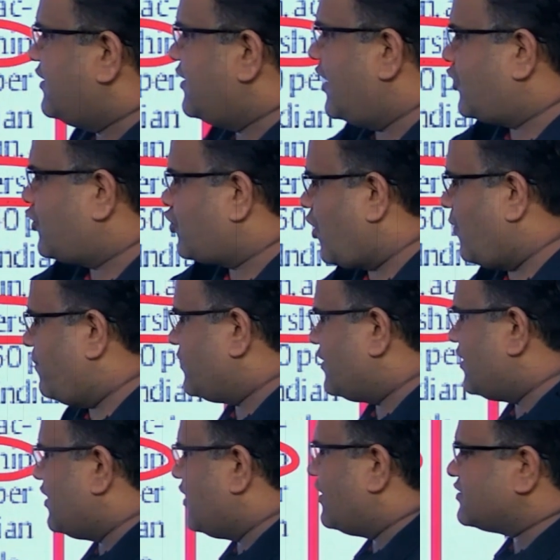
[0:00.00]
या टॉप
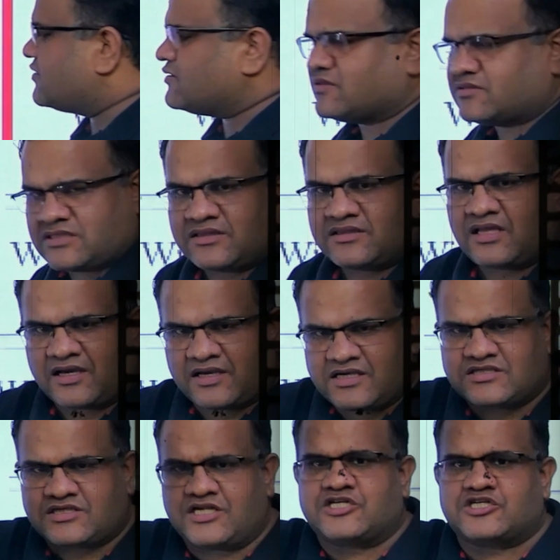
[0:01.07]
सत्ता के
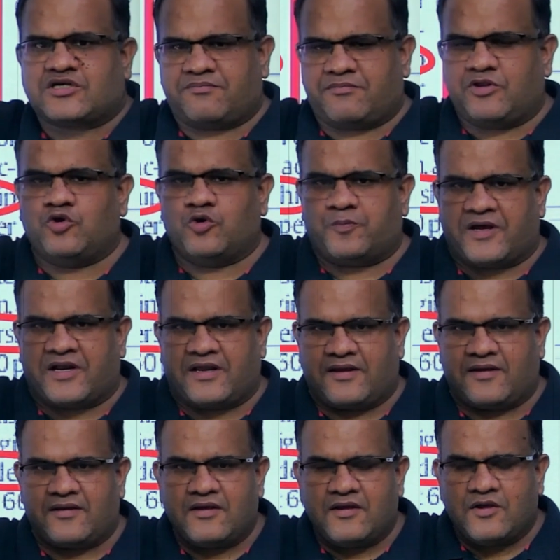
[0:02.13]
शीर्ष बिंदु पर
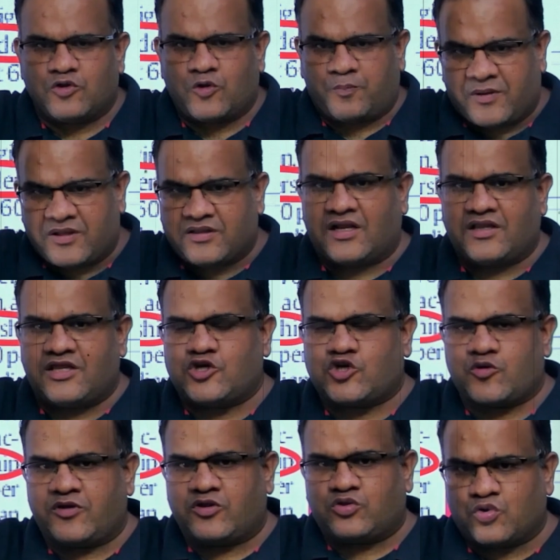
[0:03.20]
है तो पंद्रह
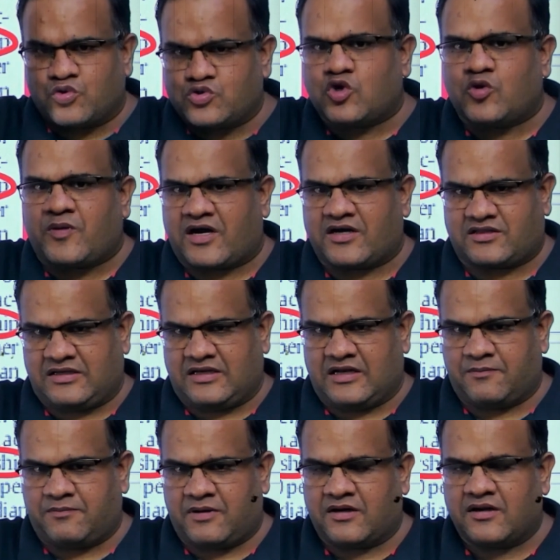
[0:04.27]
देशों में दो भारतीय
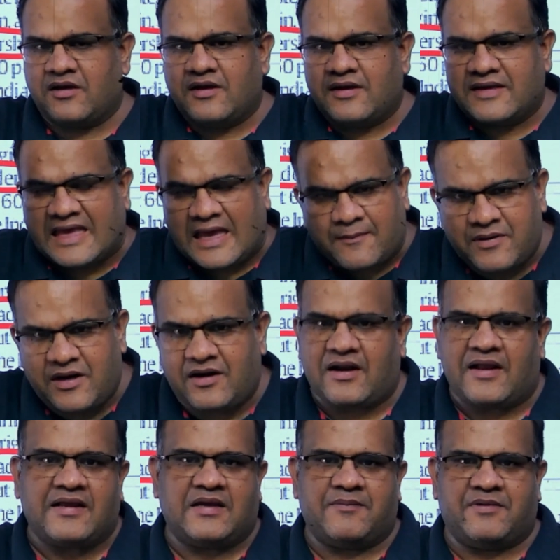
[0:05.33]
लगभग कैबिनेट
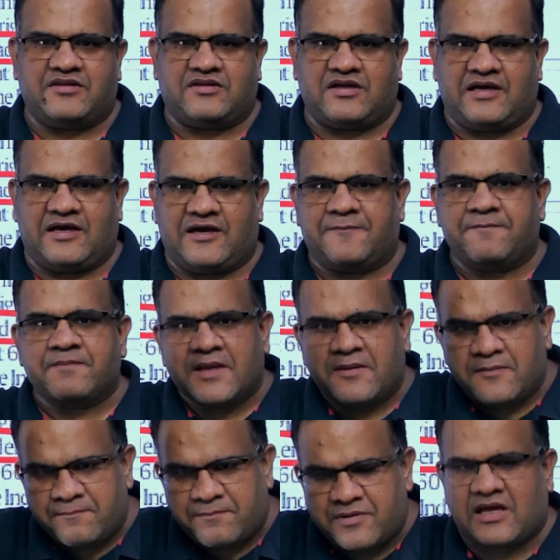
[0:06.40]
रैंक के मंत्री हैं
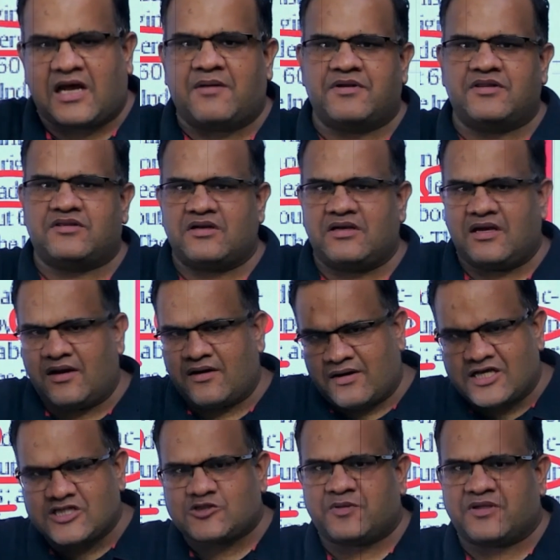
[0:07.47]
प्रधानमंत्री हैं
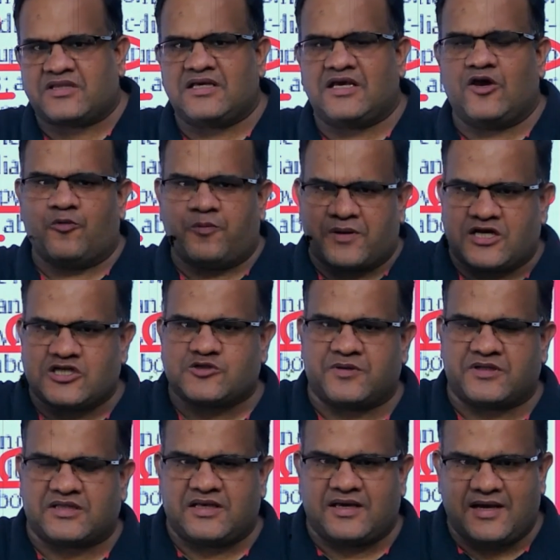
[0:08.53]
राष्ट्रपति हैं
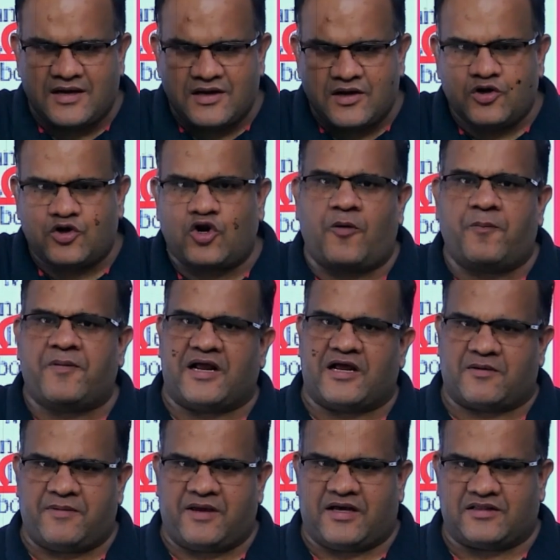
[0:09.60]
उपराष्ट्रपति हैं टॉप रैंक
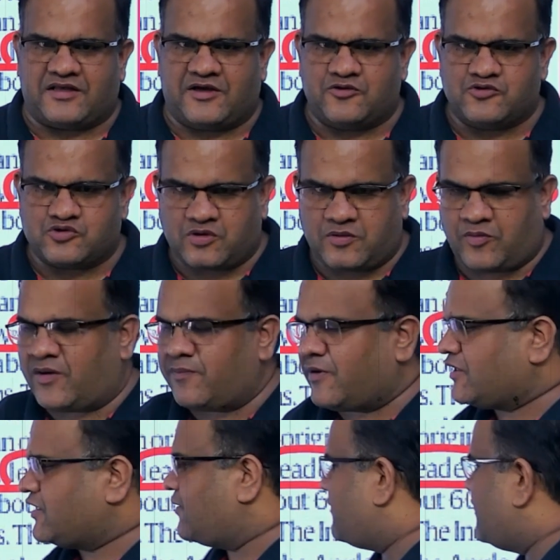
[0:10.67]
में आते हैं दोस्तों इंपॉर्टेंट
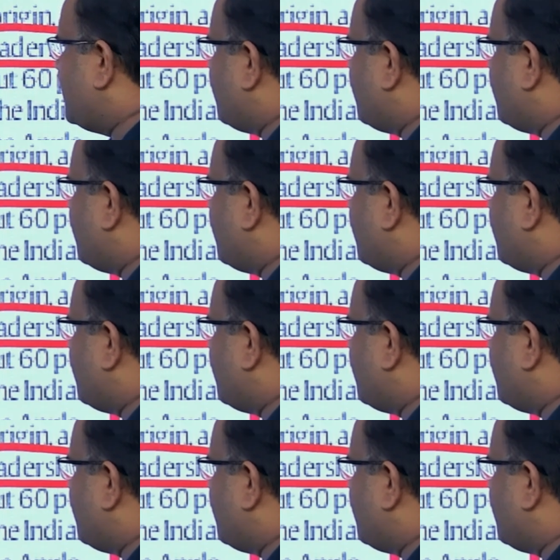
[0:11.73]
बात है अपने